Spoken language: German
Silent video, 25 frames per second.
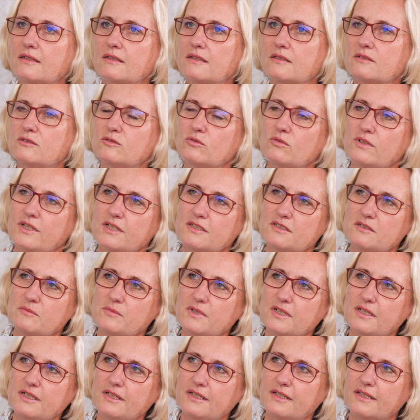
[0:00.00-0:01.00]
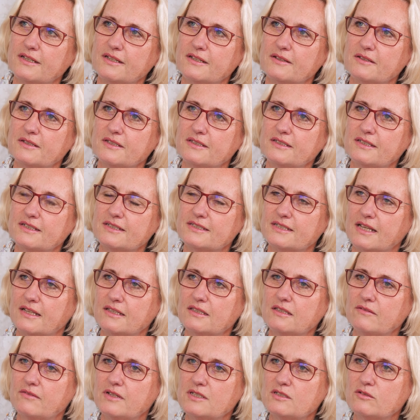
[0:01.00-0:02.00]
Äh, zunächst einmal äh,
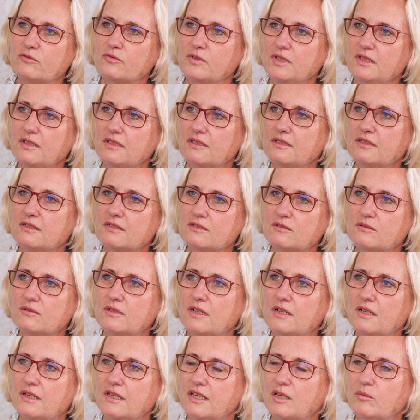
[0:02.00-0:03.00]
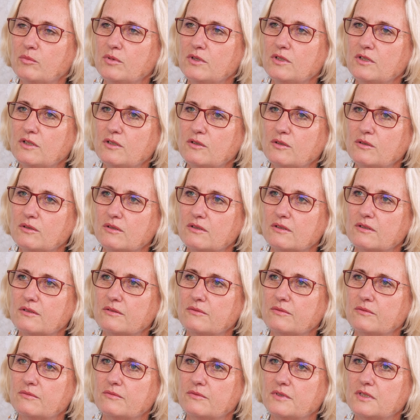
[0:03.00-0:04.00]
interessanterweise auf internationaler
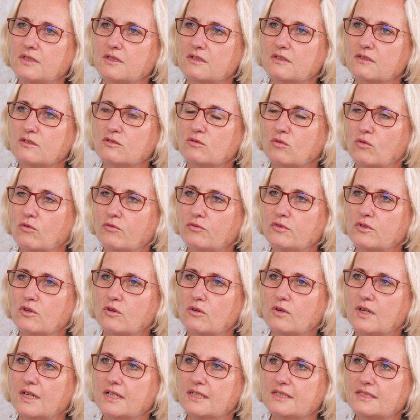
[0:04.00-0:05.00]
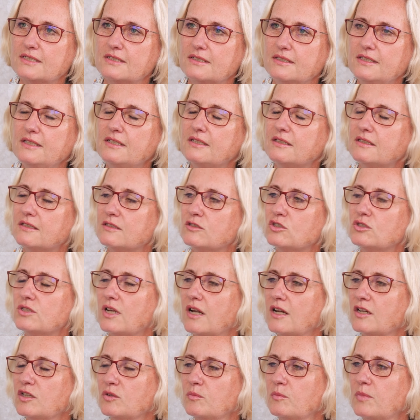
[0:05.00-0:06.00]
Ebene äh, wird ja das oft auch als nicht
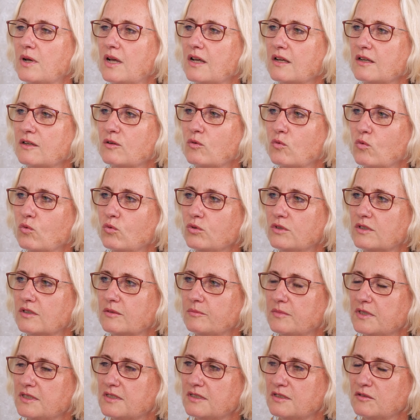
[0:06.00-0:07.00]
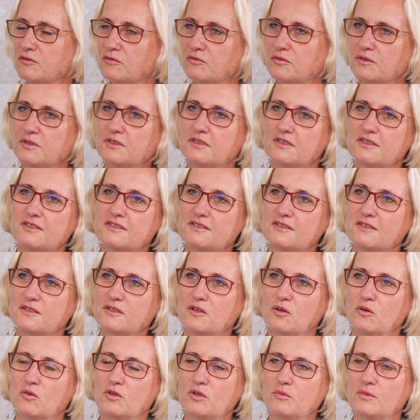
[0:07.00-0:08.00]
gestaltbare oder beziffert. Ich
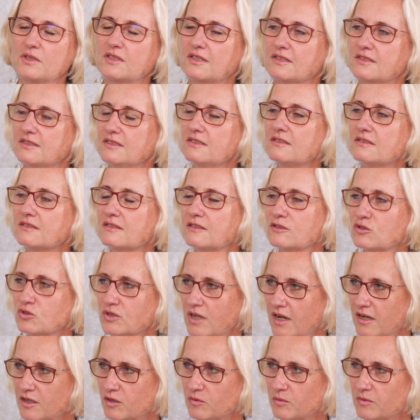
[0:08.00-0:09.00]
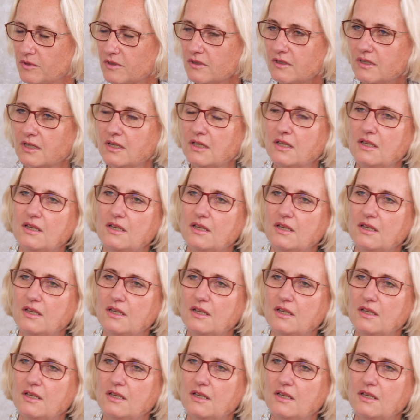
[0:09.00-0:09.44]
sage auch immer, das ist gestaltbar,